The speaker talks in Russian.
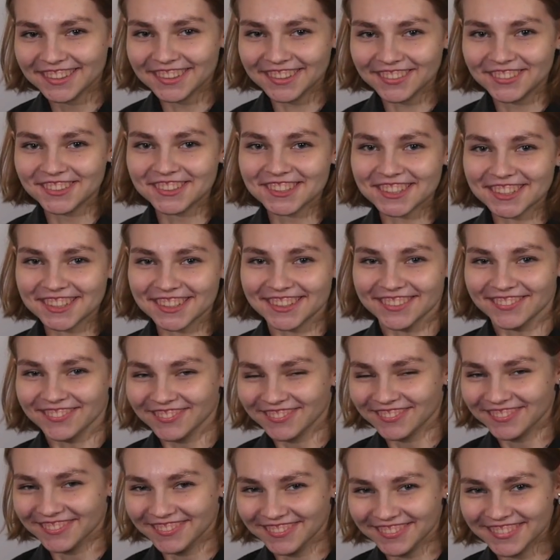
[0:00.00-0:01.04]
на бюджет.
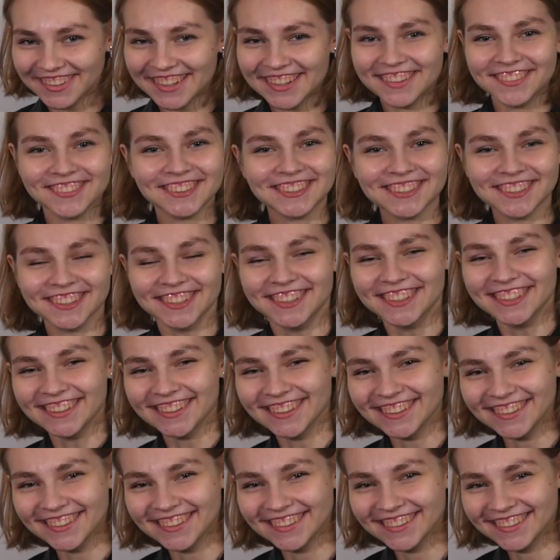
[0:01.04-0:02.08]
Все.
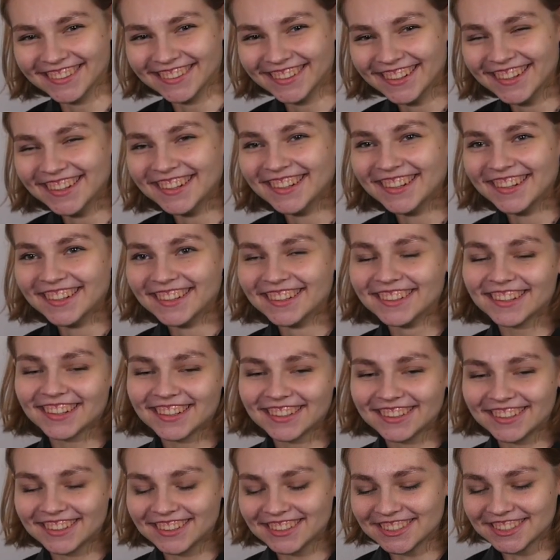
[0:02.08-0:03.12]
А
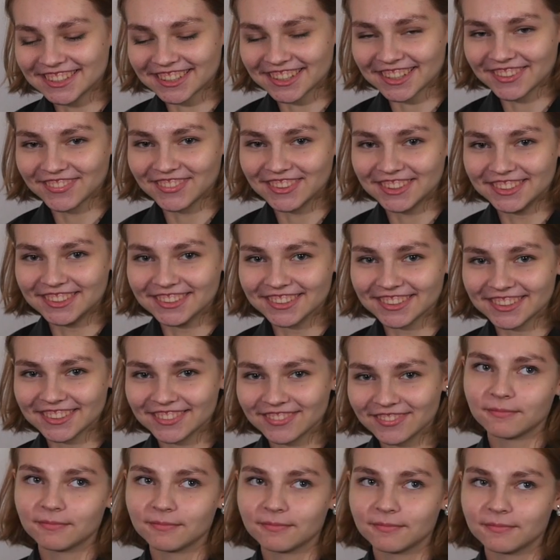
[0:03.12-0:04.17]
дальше как
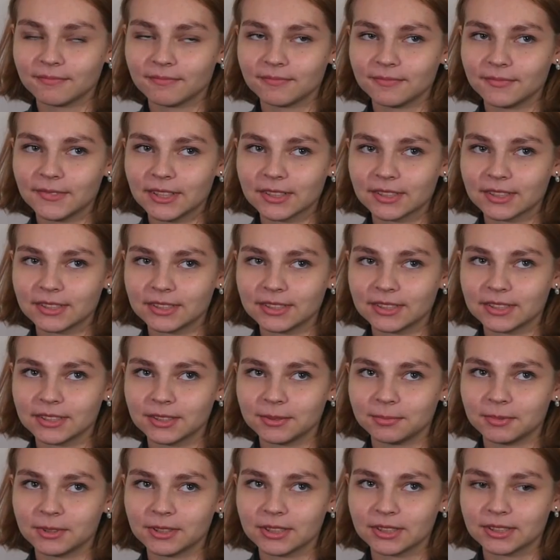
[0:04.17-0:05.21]
пойдет? Мне хотелось
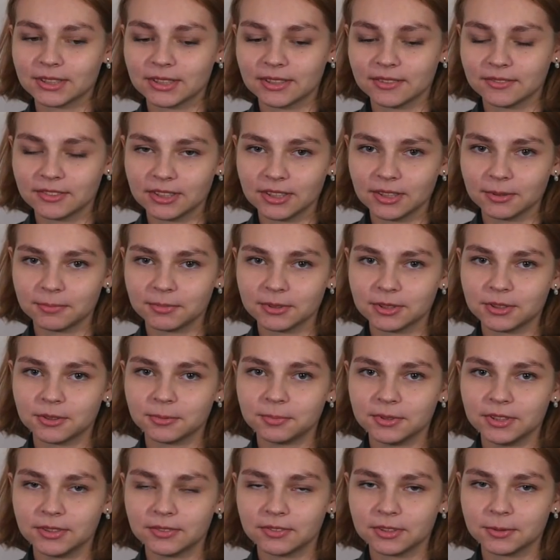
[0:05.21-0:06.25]
бы на самом деле
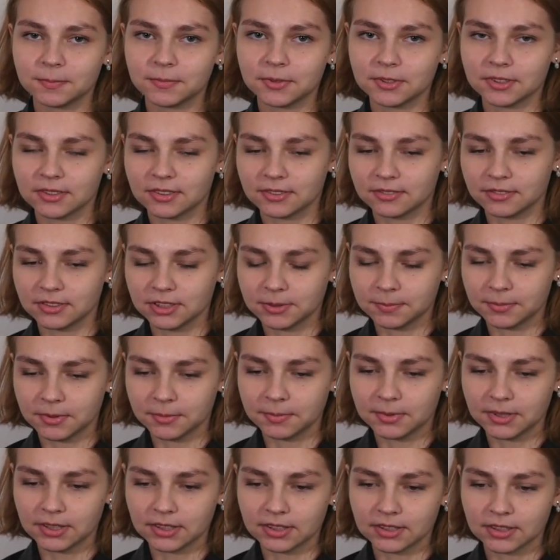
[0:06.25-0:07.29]
поступить в
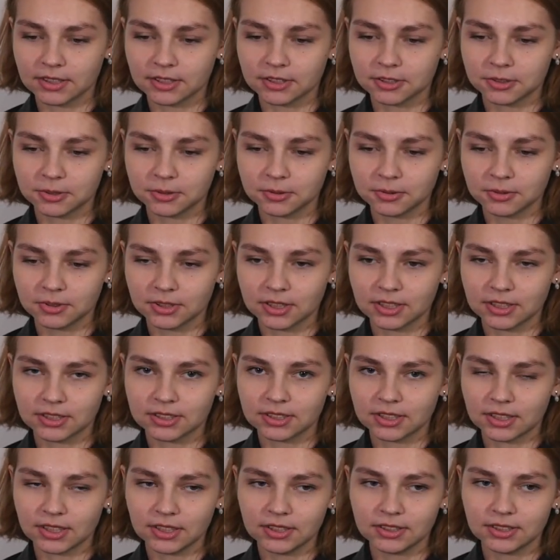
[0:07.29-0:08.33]
СПБ ГАСУ на
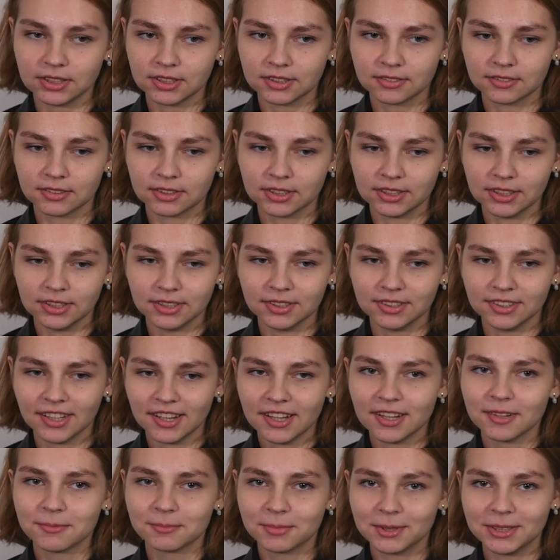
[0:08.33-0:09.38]
строительство и
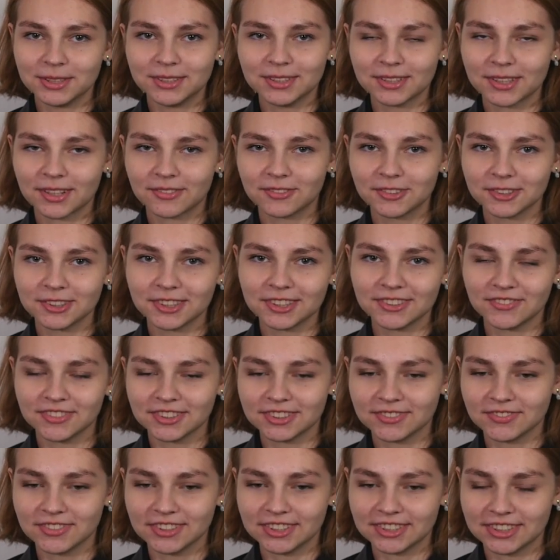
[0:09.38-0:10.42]
пойти работать по
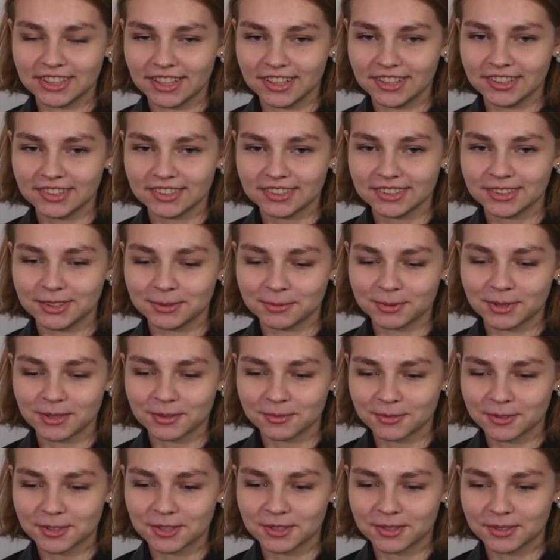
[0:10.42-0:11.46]
специальности,
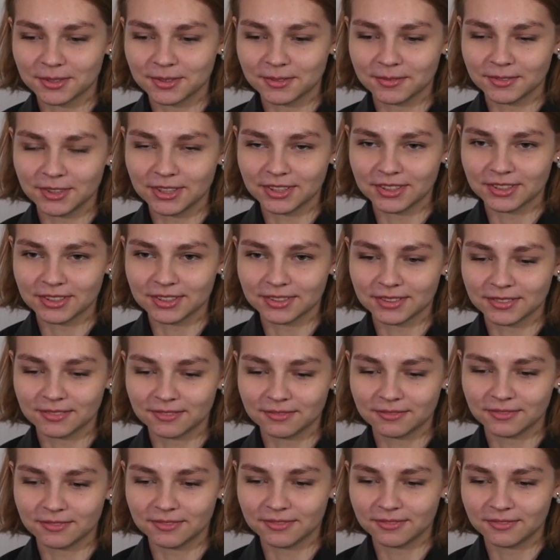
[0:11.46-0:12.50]
потому что мне это
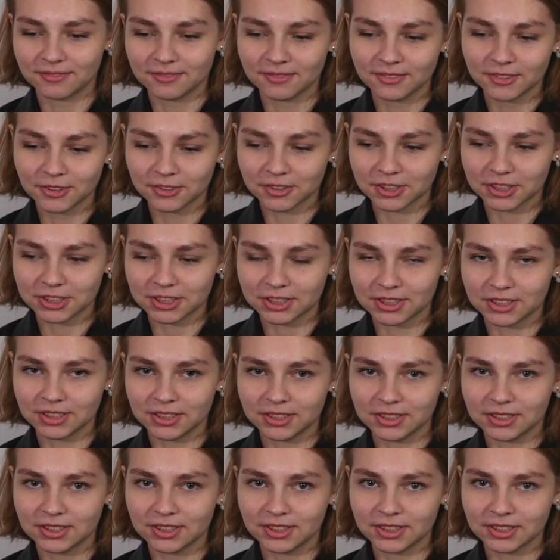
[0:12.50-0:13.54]
ну, кажется
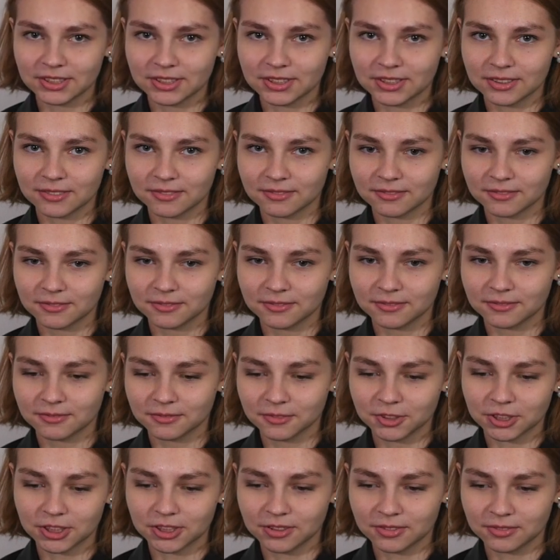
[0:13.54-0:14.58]
интересным
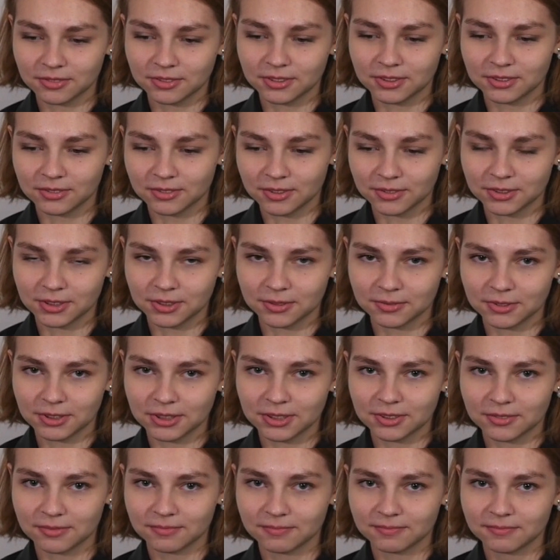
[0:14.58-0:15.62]
участвовать во всем
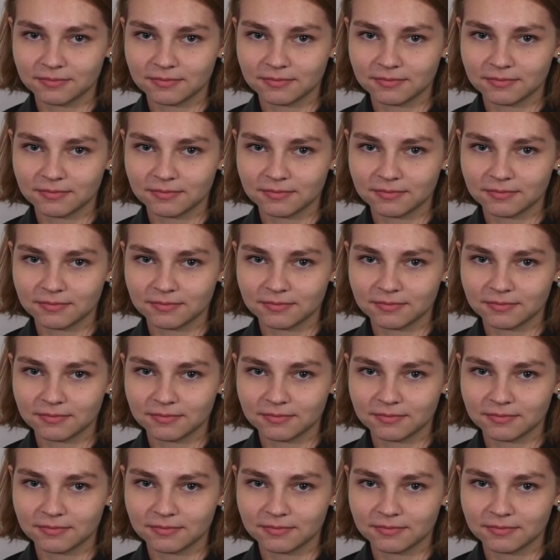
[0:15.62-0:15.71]
этом.